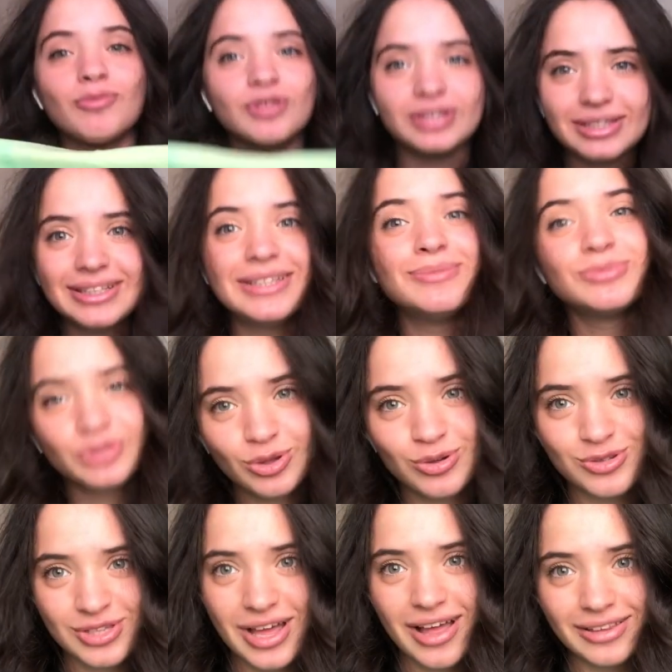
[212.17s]
bunları
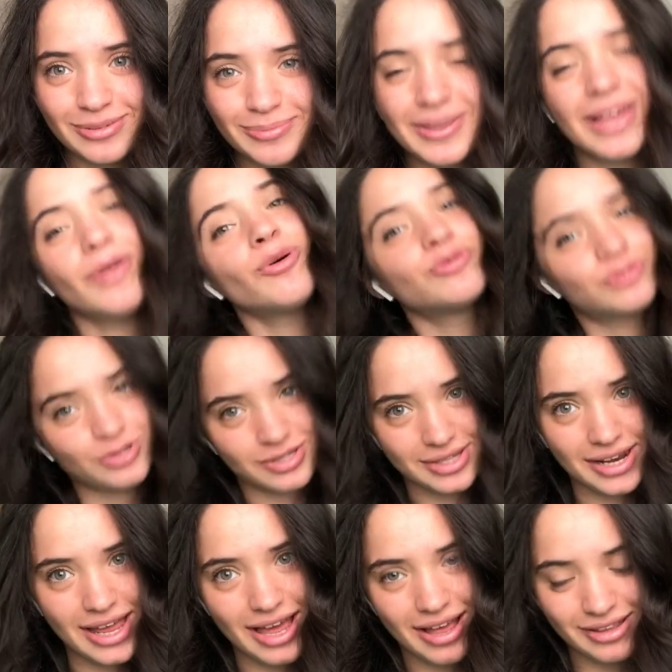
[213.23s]
29 aldım. Yani 30
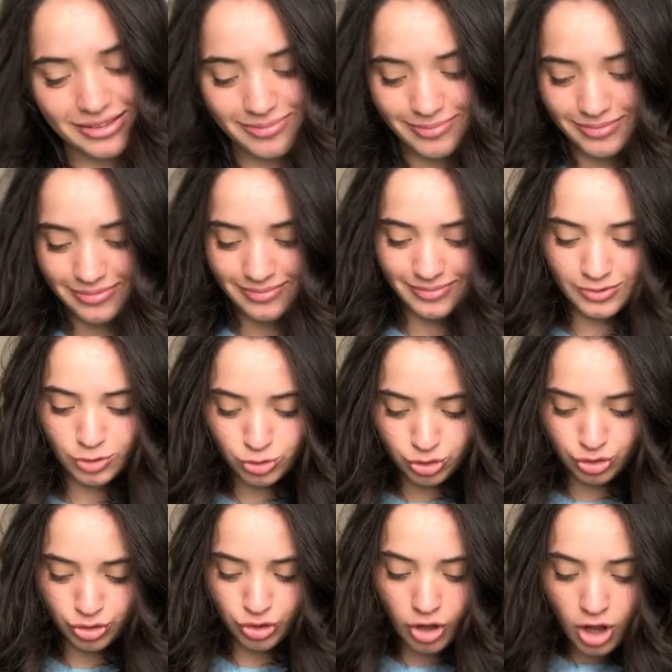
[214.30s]
liraya aldım.
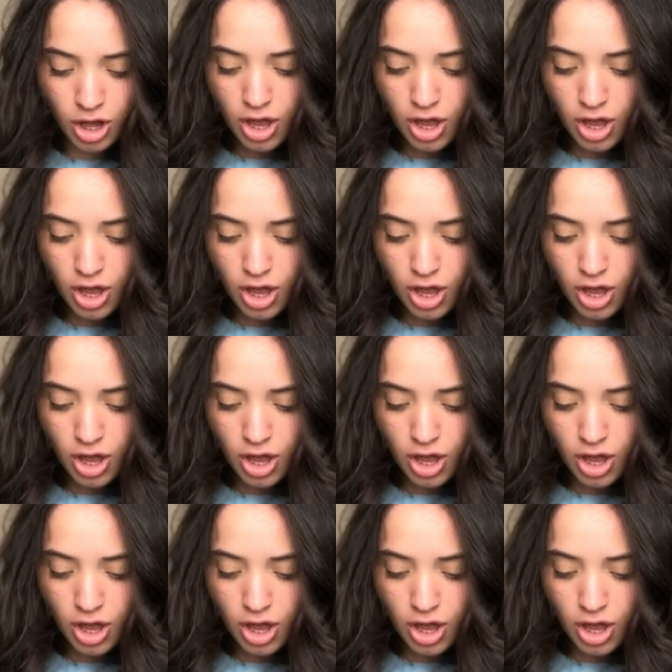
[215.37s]
Üçüne.